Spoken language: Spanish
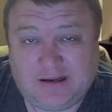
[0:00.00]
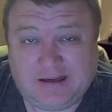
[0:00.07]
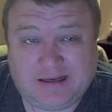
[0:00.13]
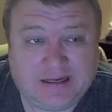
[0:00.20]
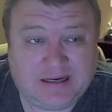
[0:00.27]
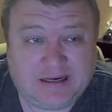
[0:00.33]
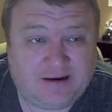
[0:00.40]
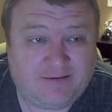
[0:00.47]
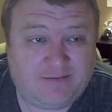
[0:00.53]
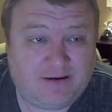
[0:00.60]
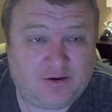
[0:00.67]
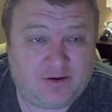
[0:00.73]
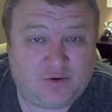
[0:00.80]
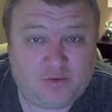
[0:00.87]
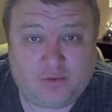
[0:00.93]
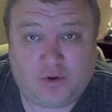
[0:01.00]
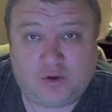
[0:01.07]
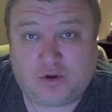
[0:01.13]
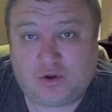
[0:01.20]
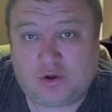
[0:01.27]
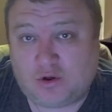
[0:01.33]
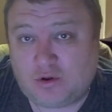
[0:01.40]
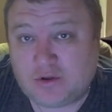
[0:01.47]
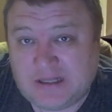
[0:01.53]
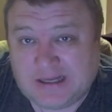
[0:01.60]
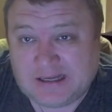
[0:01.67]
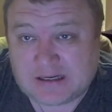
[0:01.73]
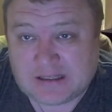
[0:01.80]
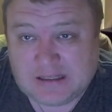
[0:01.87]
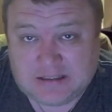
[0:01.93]
graba un montón de
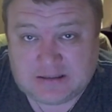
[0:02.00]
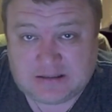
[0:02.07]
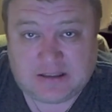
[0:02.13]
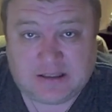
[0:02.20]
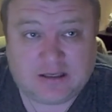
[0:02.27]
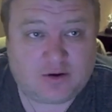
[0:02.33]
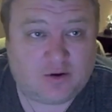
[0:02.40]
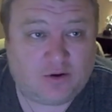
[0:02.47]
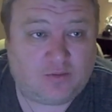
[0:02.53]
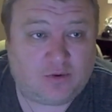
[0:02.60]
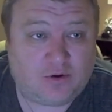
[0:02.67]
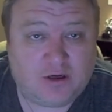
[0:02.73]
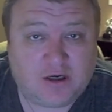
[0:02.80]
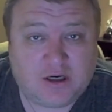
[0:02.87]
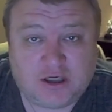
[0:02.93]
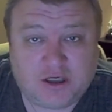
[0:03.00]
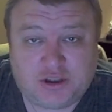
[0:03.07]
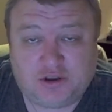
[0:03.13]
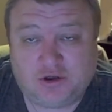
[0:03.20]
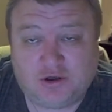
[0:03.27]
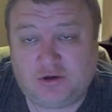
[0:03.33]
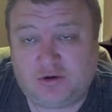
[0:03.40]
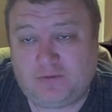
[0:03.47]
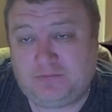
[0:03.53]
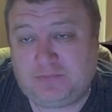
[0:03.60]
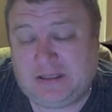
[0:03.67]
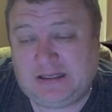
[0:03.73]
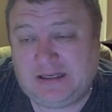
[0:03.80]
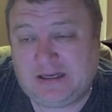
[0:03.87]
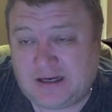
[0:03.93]
artistas como Usher,
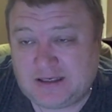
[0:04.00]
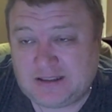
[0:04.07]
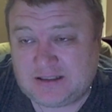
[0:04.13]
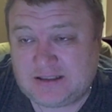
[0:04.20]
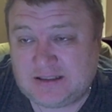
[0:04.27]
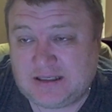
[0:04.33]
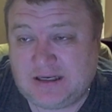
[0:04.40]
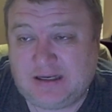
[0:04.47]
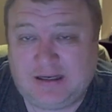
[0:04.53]
Beyoncé,